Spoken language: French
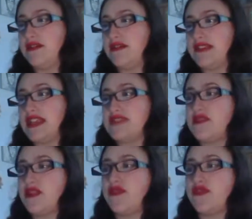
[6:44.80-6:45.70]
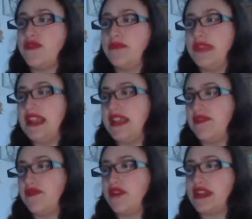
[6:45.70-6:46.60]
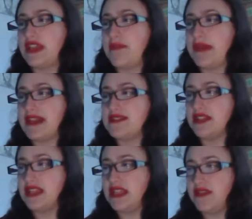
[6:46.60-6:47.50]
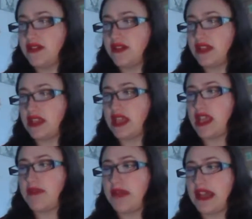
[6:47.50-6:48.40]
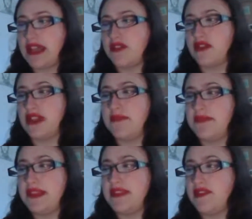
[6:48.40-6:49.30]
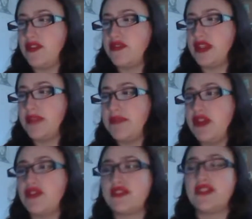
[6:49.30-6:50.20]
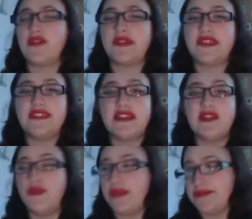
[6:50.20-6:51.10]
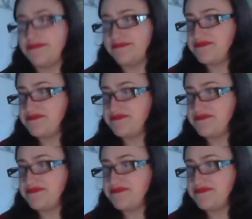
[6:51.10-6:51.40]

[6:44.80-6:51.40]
Euh, c'est la seule enfant de Bill et Fleur qui apparaissent dans les livres et elle apparaît dans l'épisode, dans l'épilogue en train d'embrasser Ted Lupin.